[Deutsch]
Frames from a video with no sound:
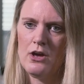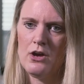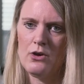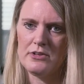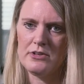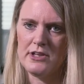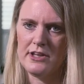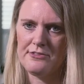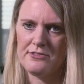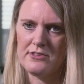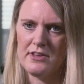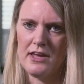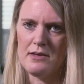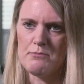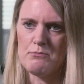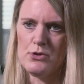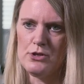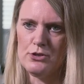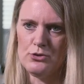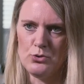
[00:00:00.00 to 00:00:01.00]
und jetzt in
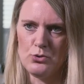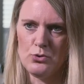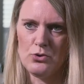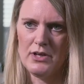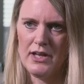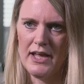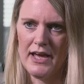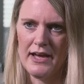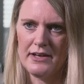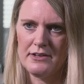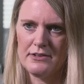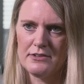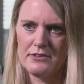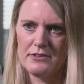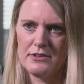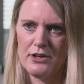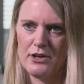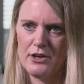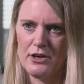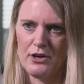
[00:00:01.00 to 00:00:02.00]
einem Milieu
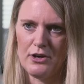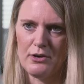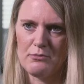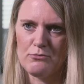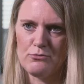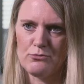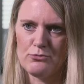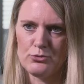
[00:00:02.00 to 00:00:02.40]
lernen, ähm,